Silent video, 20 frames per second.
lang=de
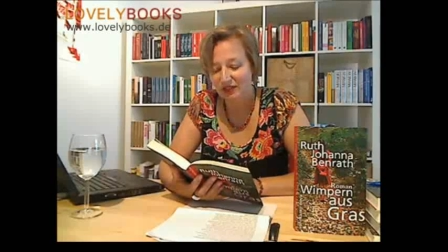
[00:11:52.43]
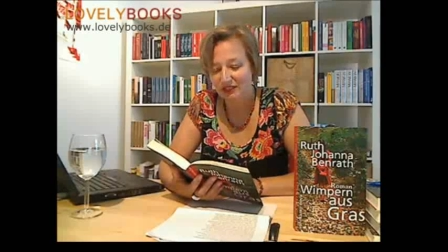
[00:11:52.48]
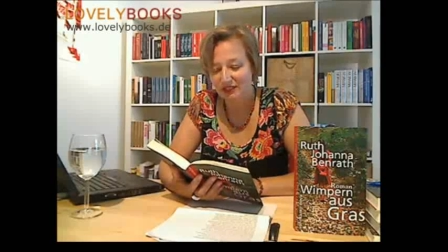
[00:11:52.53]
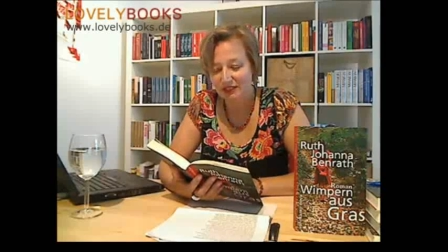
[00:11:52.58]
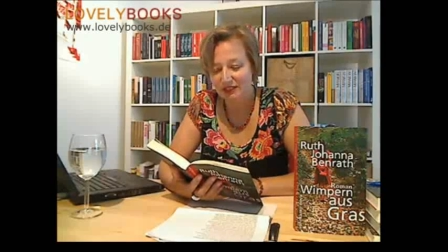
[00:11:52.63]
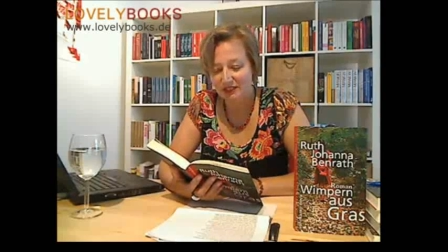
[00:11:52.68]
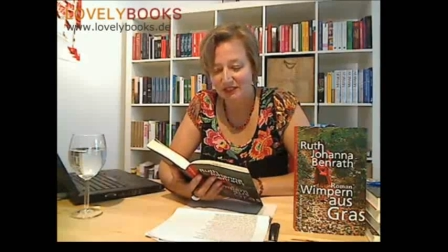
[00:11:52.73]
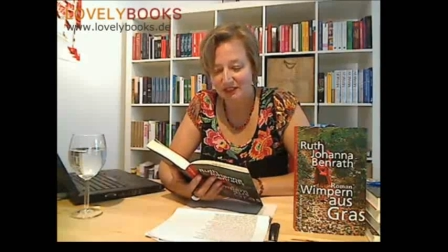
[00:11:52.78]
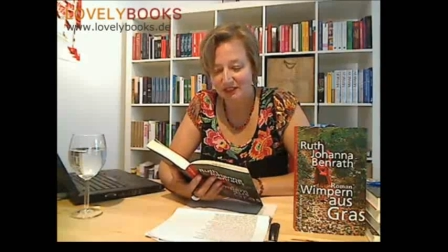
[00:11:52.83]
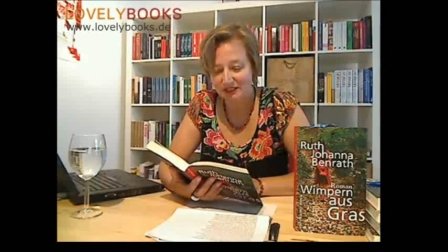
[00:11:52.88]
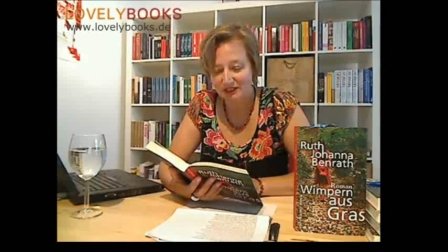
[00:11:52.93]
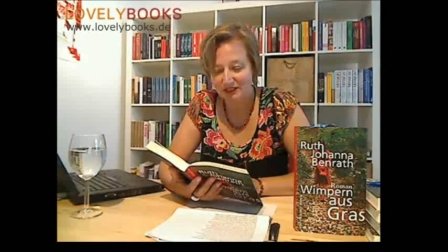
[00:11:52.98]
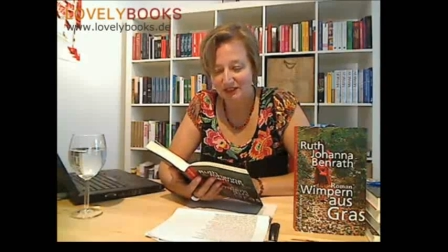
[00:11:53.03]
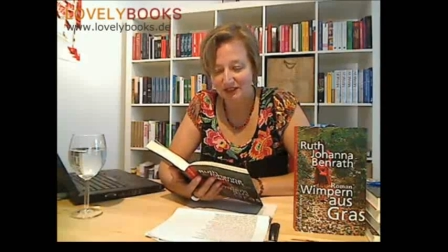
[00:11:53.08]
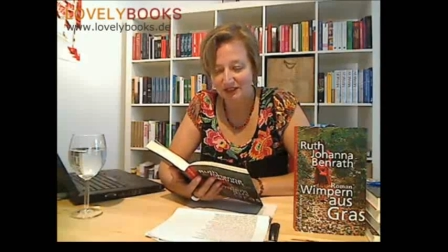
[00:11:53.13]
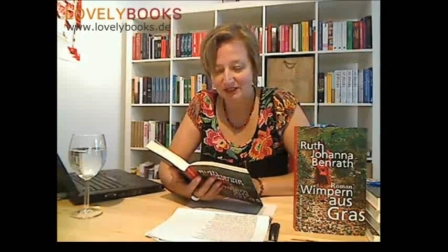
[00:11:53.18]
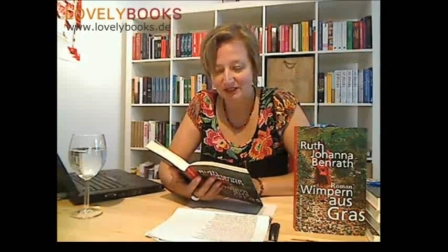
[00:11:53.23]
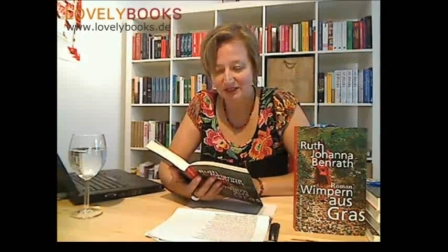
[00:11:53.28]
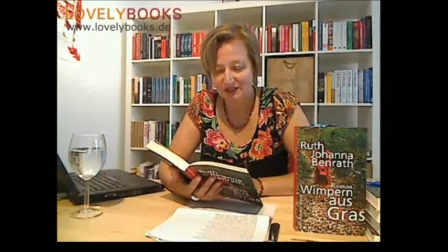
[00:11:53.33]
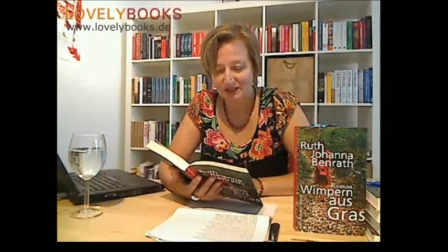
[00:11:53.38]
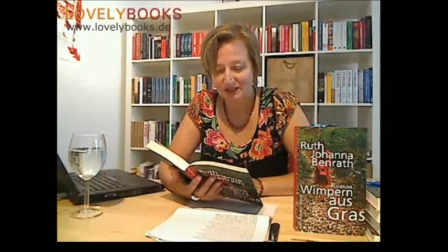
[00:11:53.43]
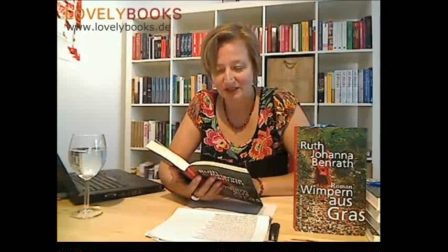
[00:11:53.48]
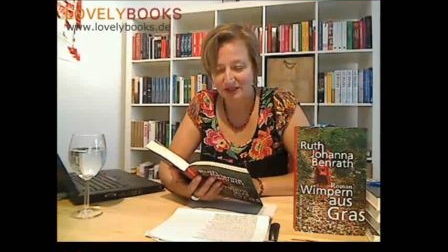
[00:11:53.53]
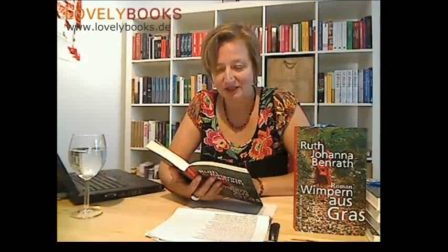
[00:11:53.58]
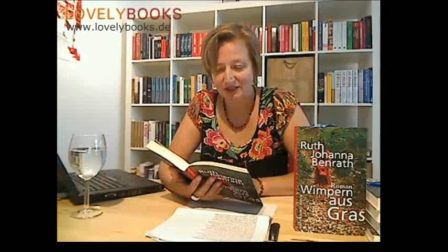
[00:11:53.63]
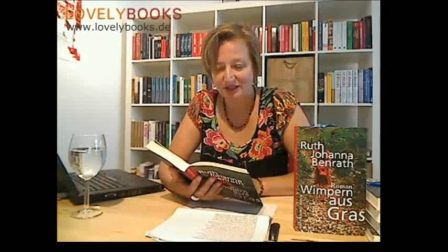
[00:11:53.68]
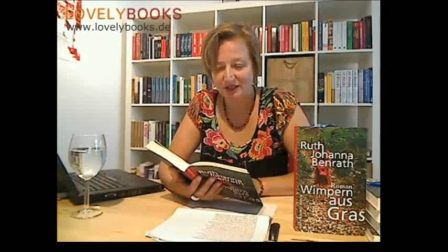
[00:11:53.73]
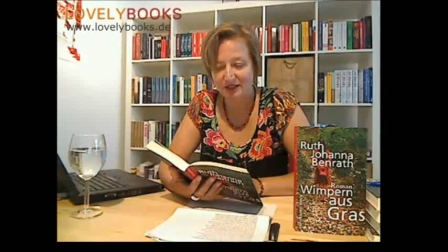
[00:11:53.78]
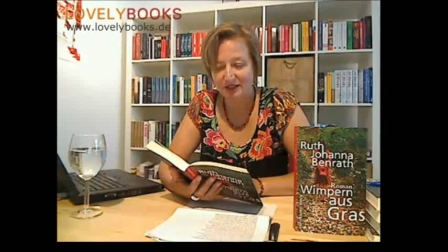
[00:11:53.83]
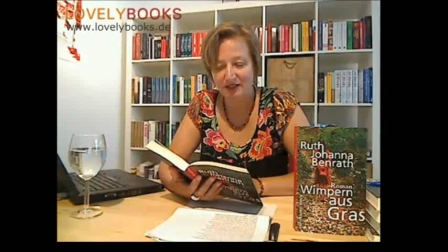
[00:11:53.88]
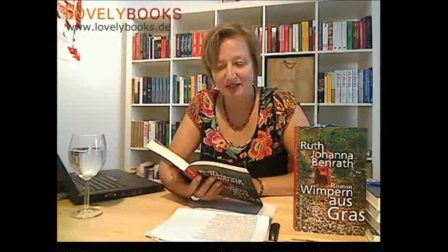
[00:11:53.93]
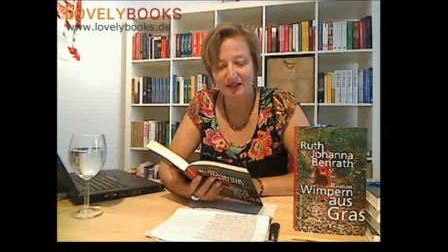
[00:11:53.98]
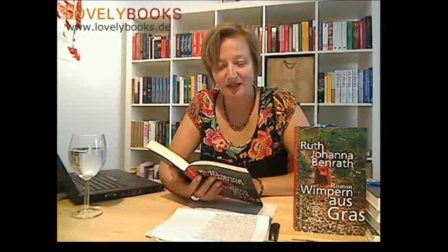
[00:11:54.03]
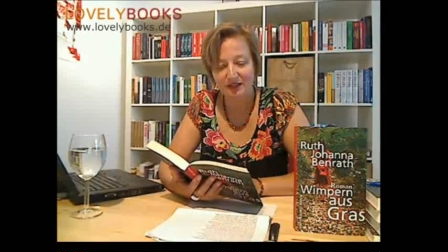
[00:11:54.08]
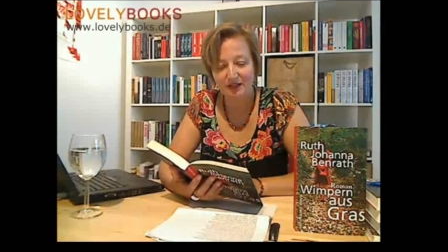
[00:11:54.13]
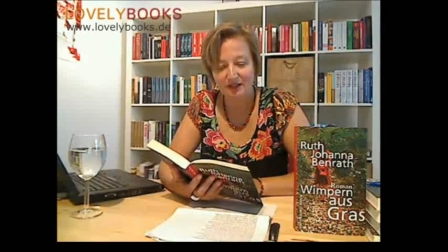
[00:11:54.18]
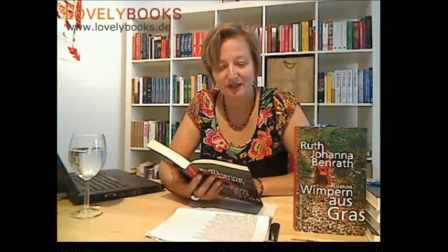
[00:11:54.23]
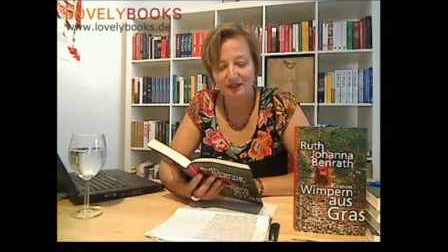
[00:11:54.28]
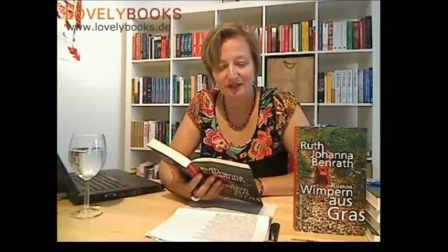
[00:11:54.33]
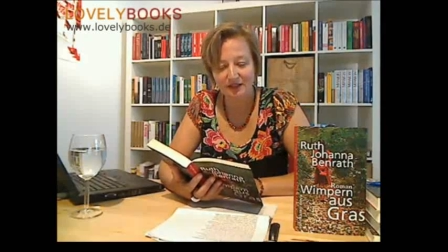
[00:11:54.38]
als sie ist. Rena
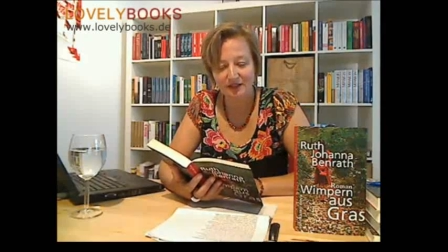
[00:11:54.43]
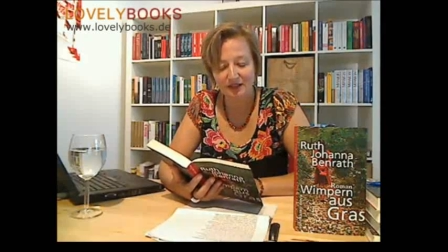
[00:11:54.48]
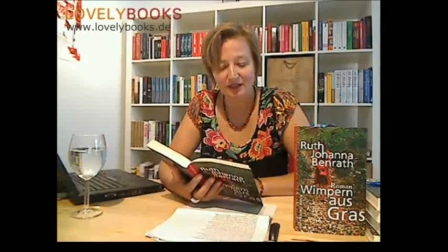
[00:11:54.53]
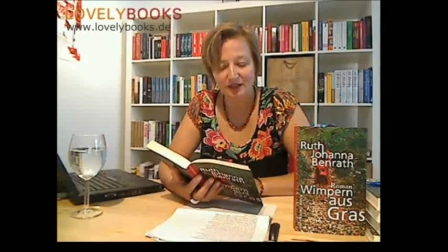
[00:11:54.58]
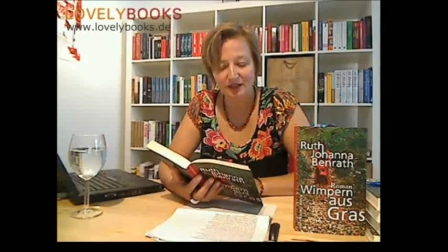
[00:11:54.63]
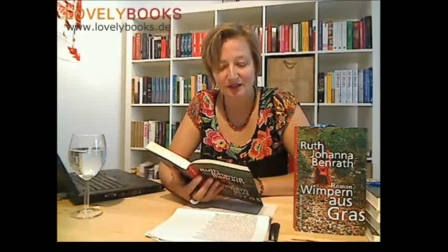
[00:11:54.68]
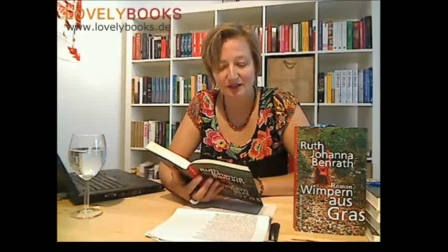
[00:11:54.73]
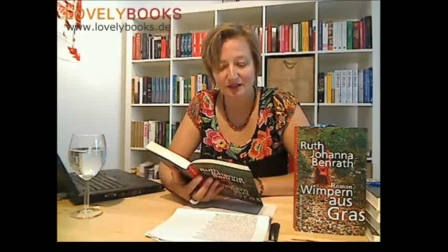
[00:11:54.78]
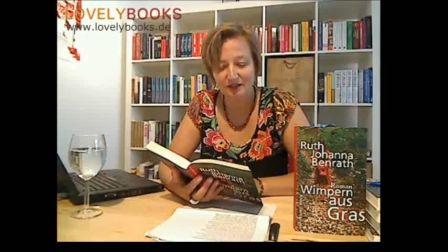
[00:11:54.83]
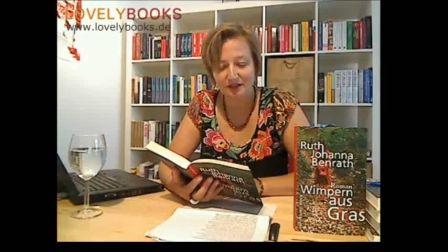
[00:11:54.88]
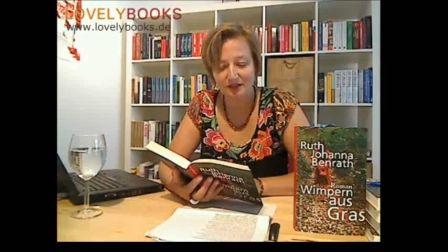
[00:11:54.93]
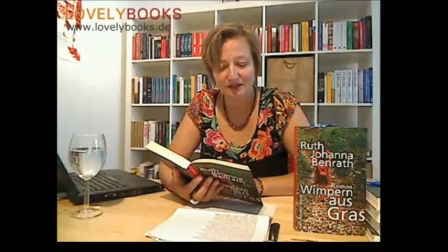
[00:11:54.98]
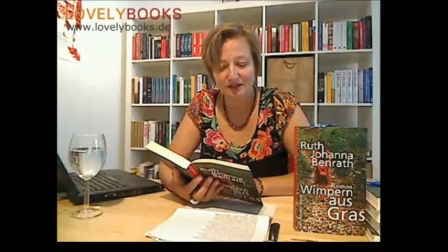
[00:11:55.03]
rechnet nach.